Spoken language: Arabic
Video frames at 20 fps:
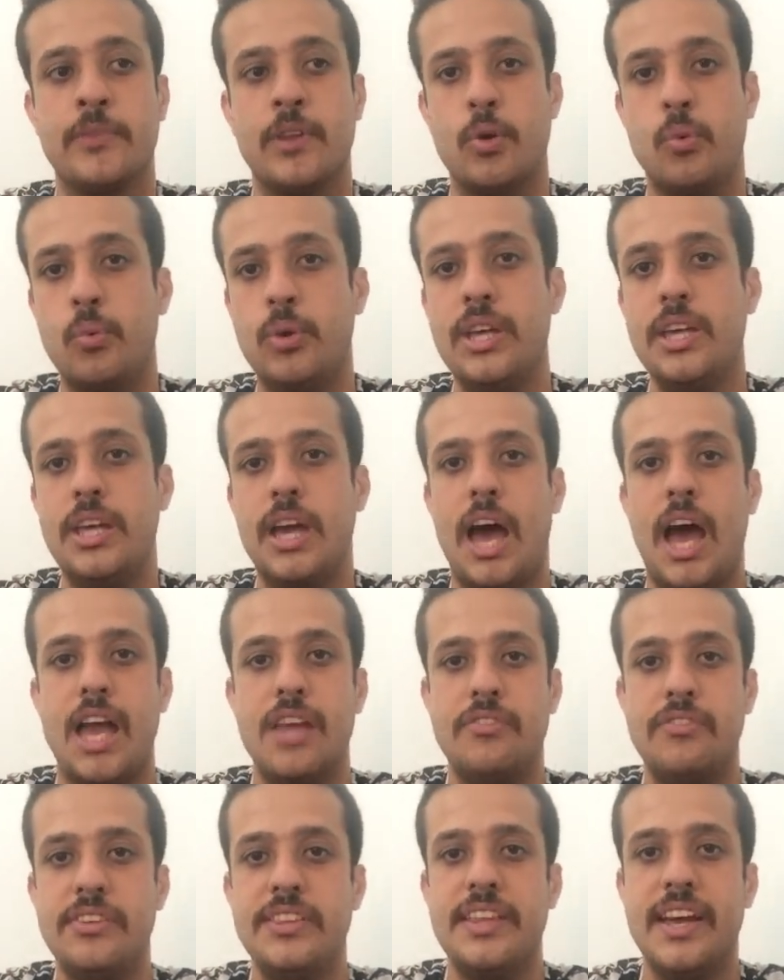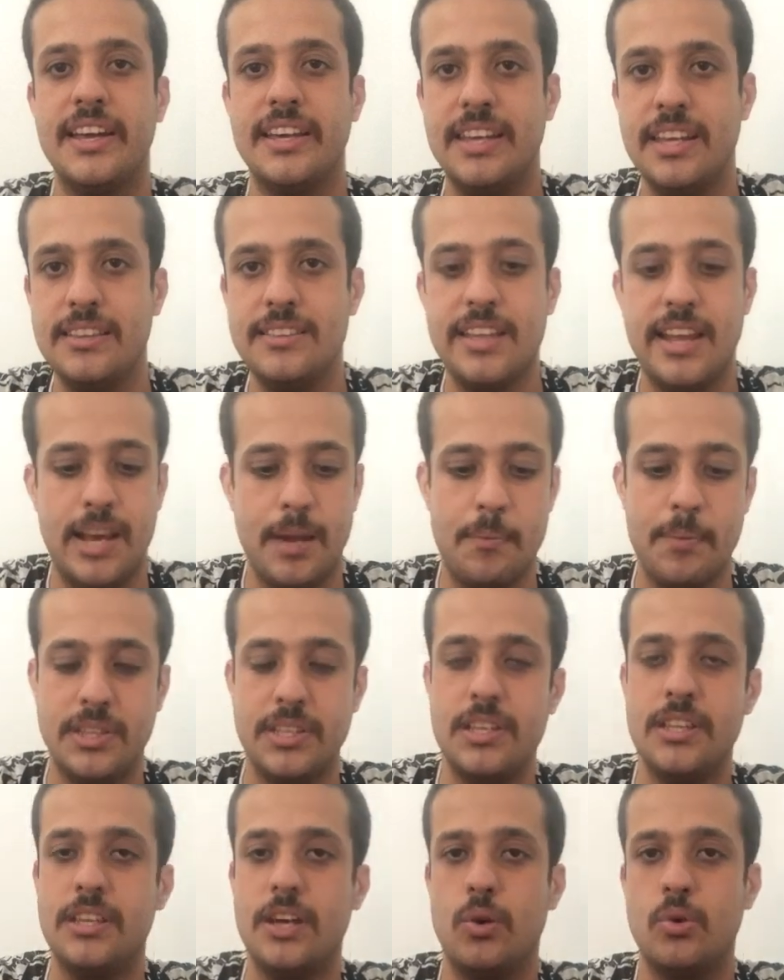وهيفيدك جدا لما
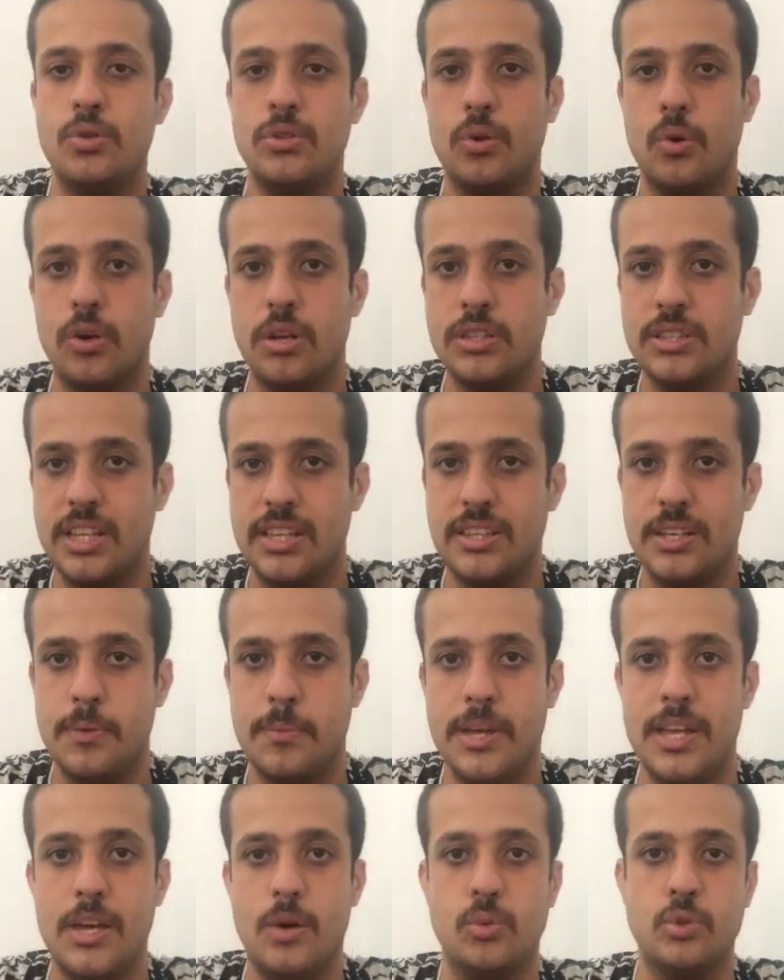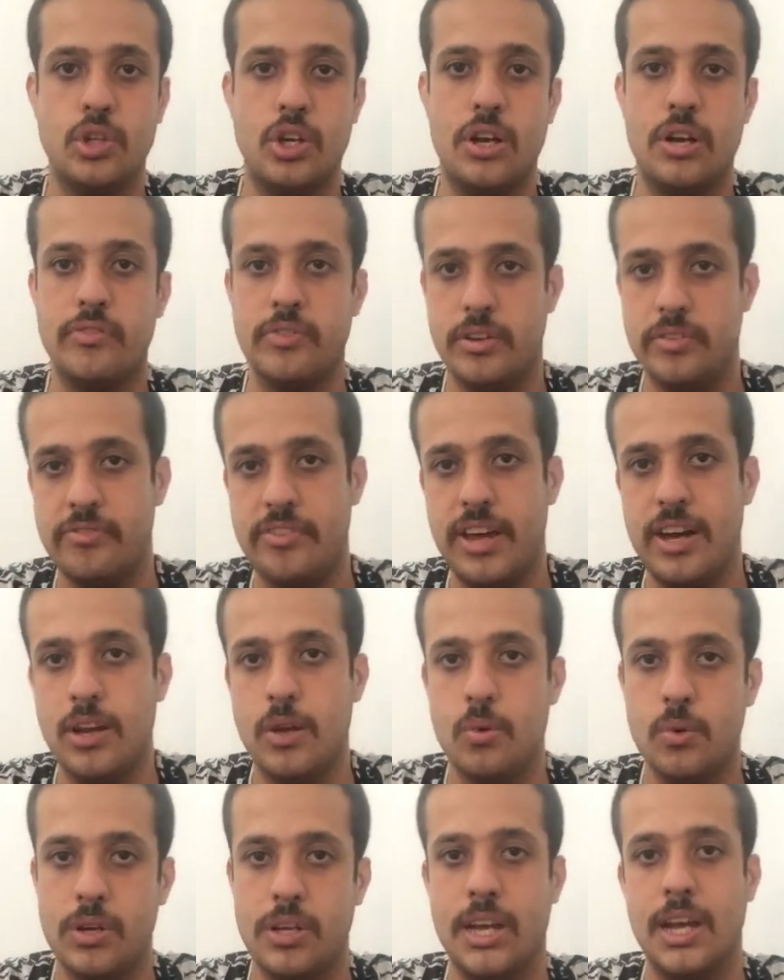تيجي تاخد دورات تدريبية وتعرف
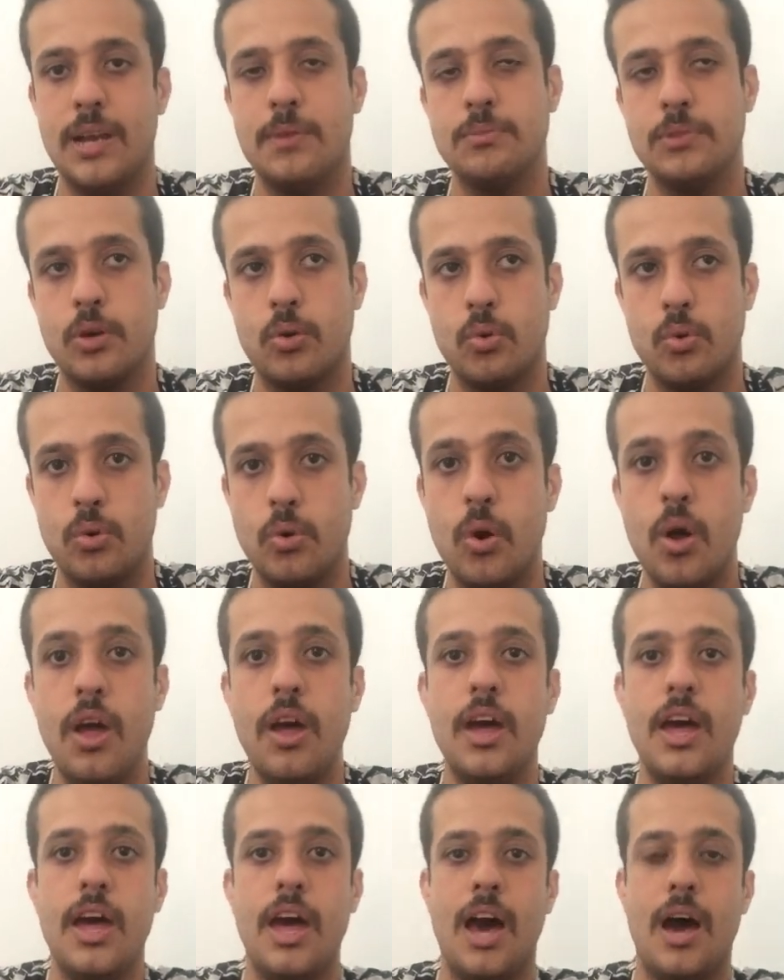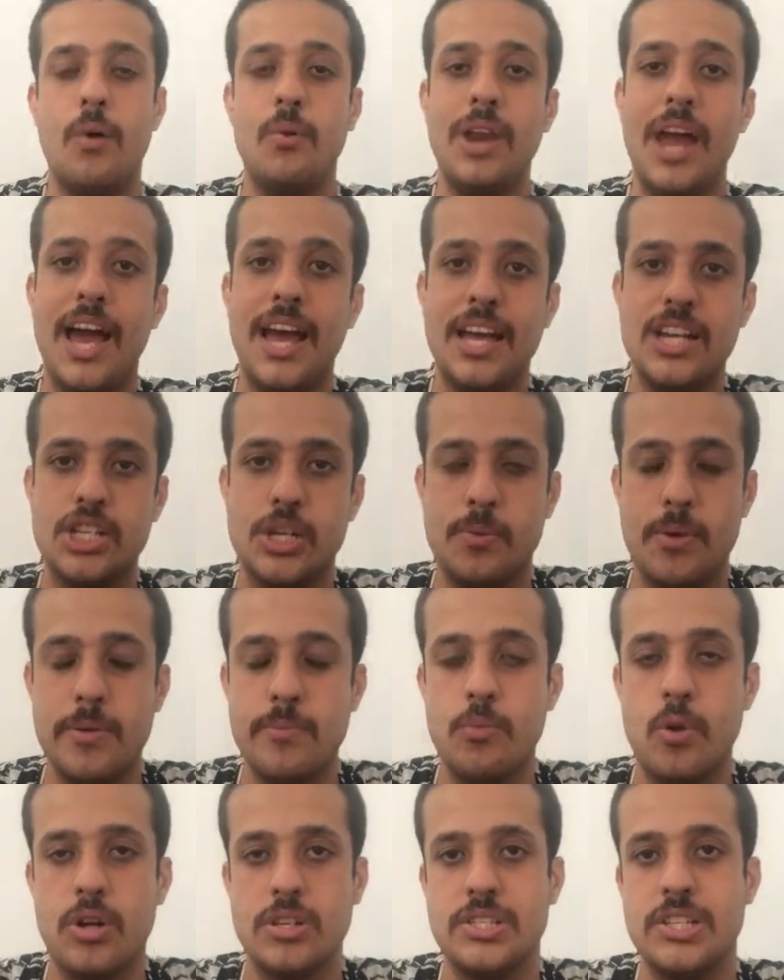الفرق والكلام ده كله اول حاجه يا شباب
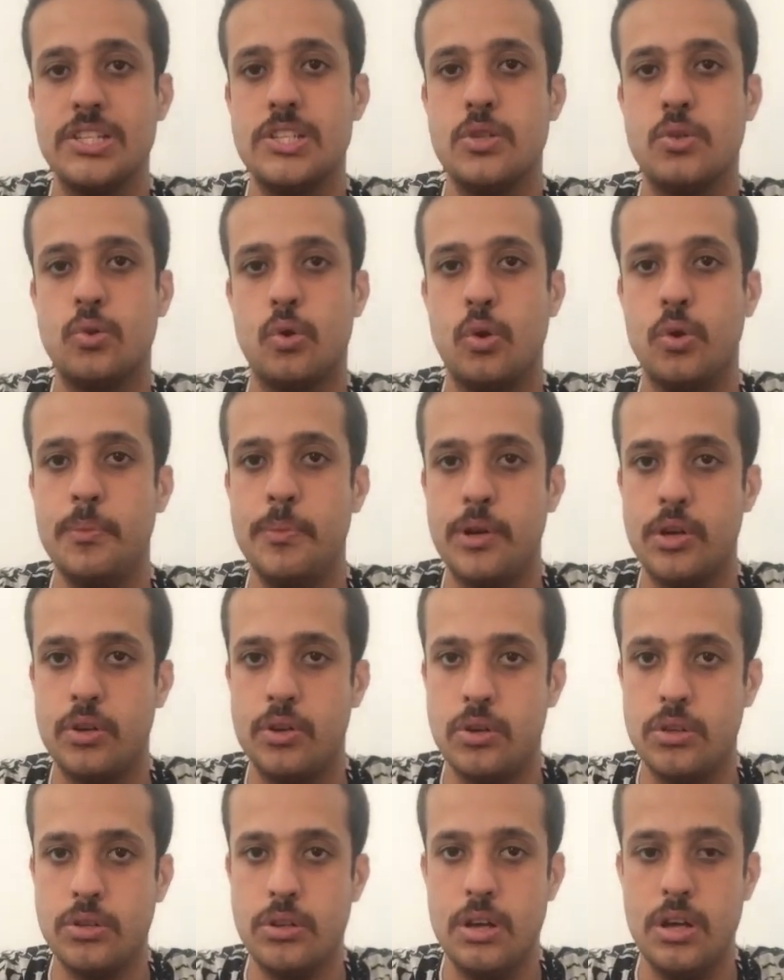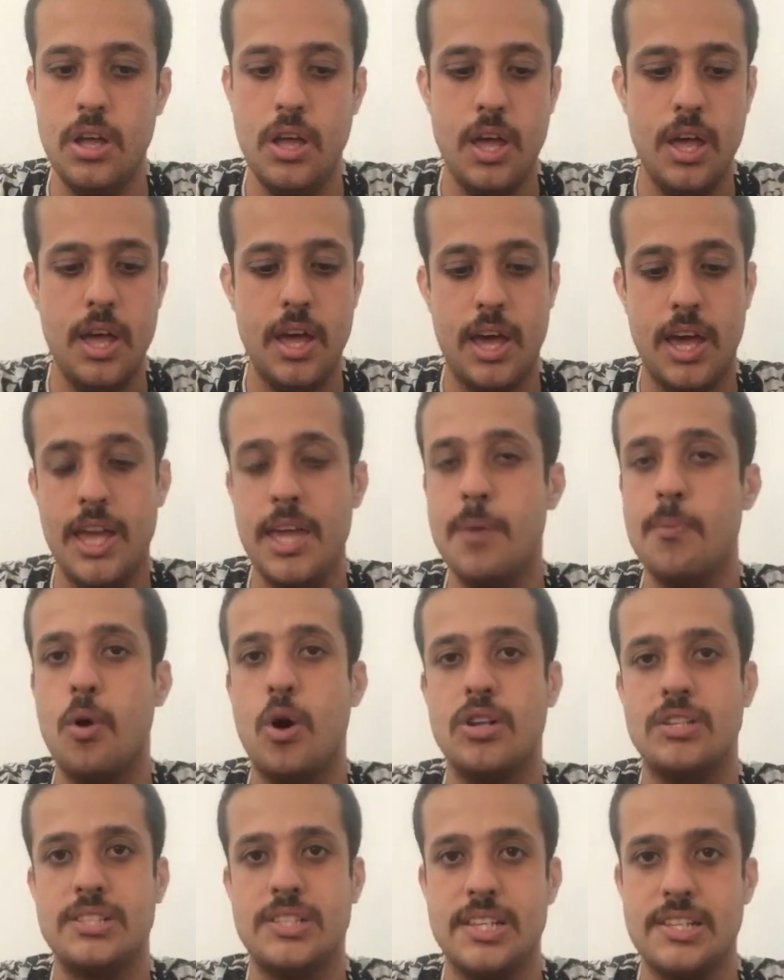مؤسسه علوم الرياضه هي
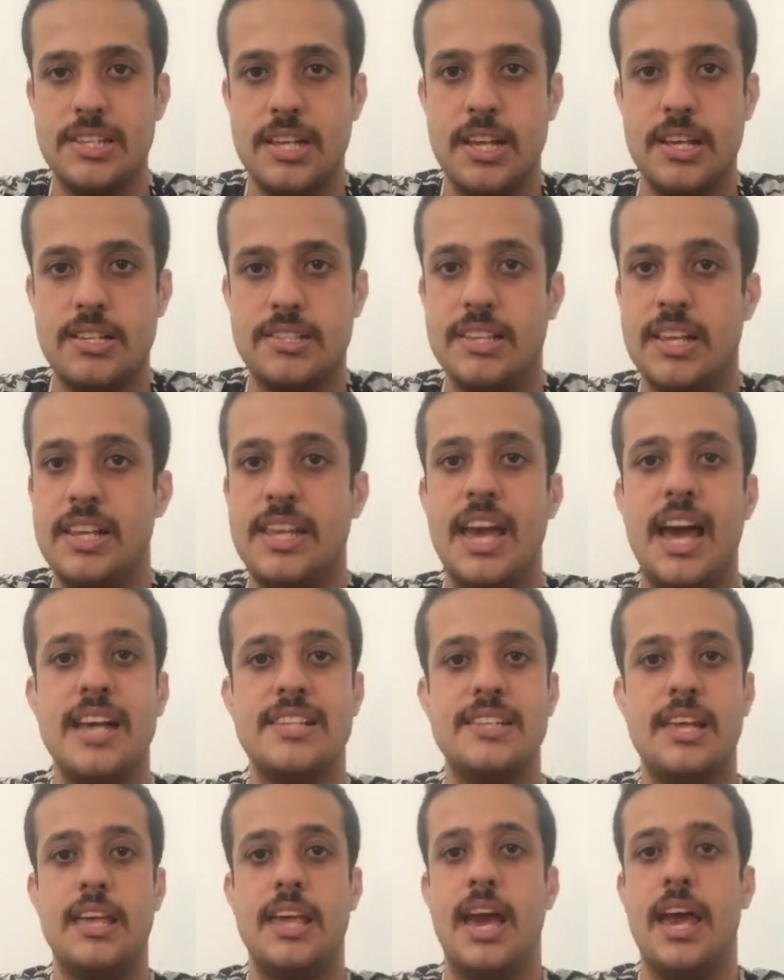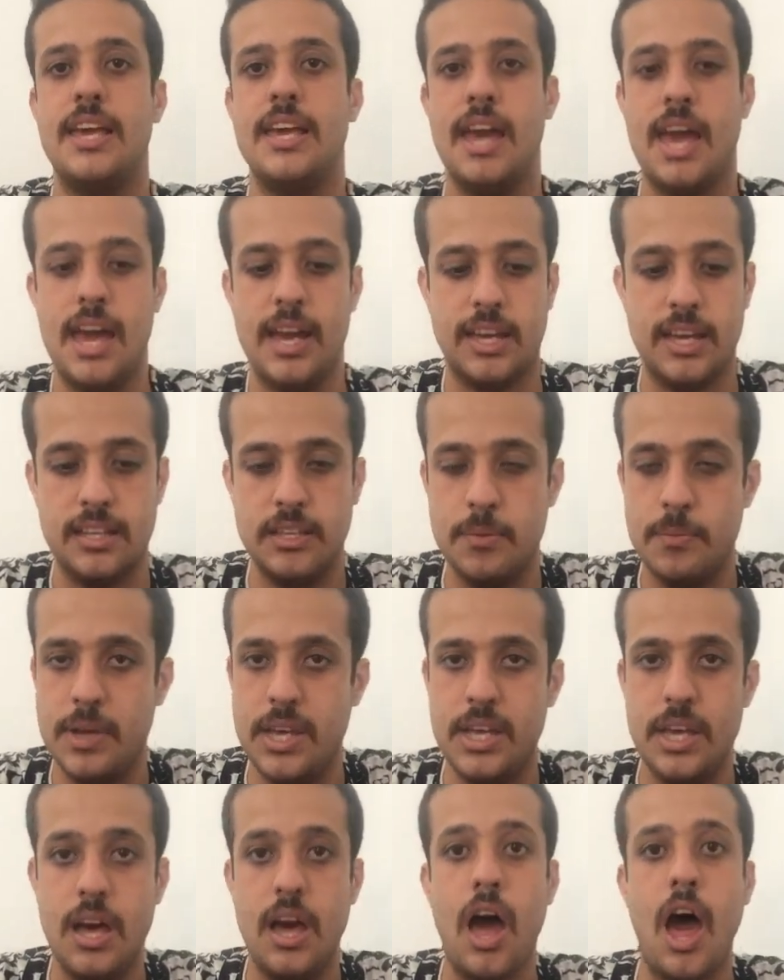مؤسسة زيها زي أي
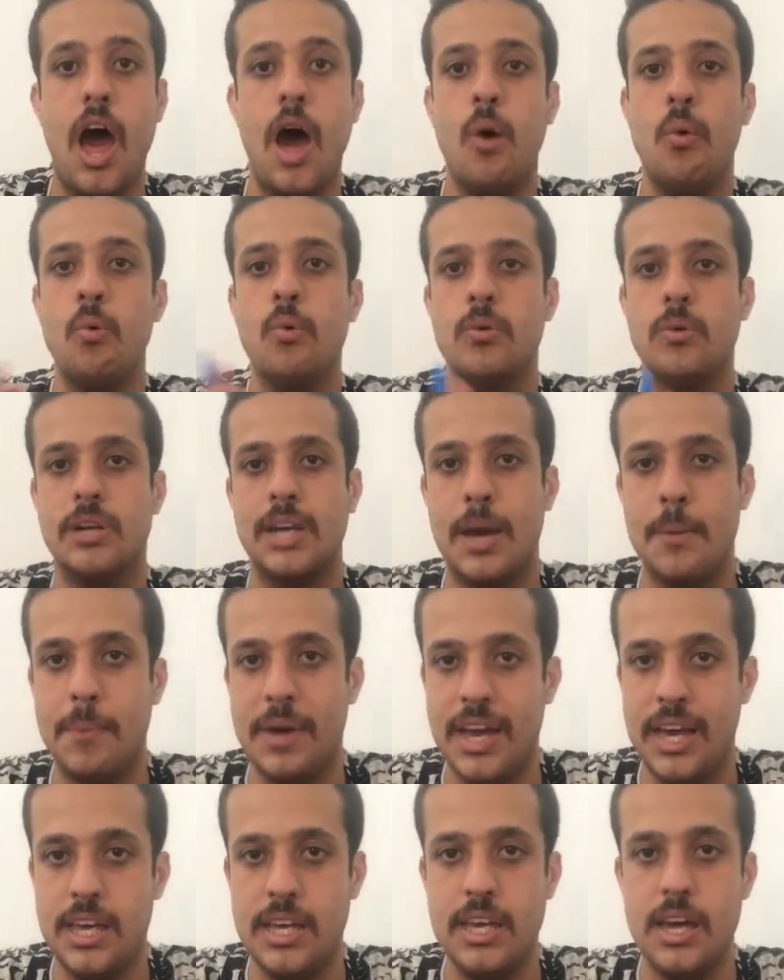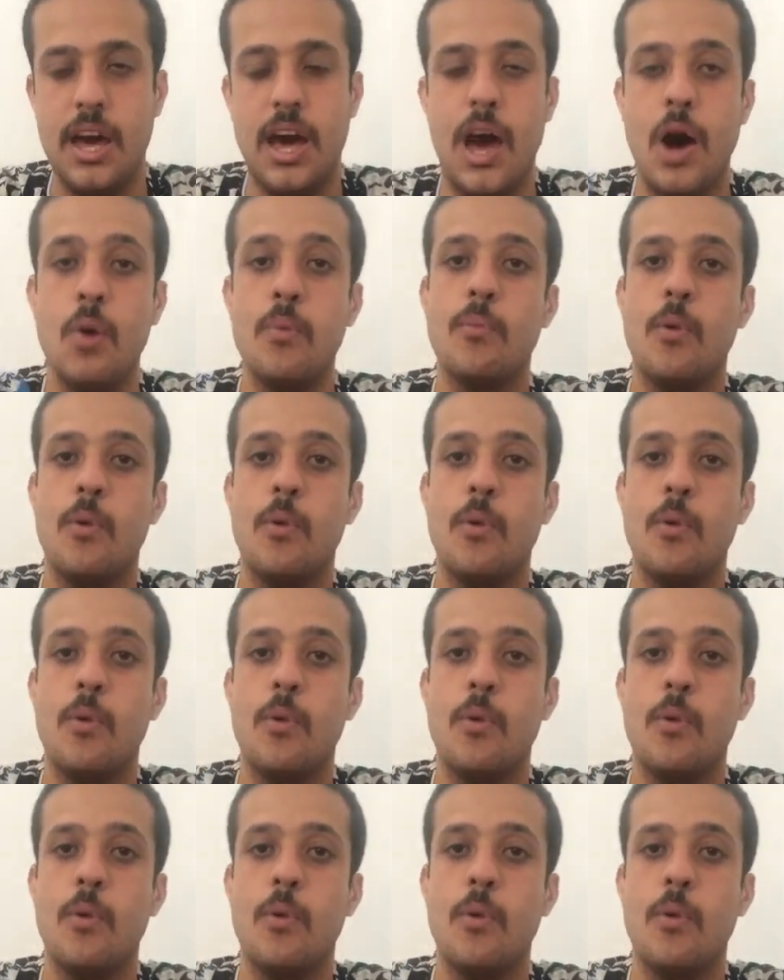أكاديمية أو جمعية أو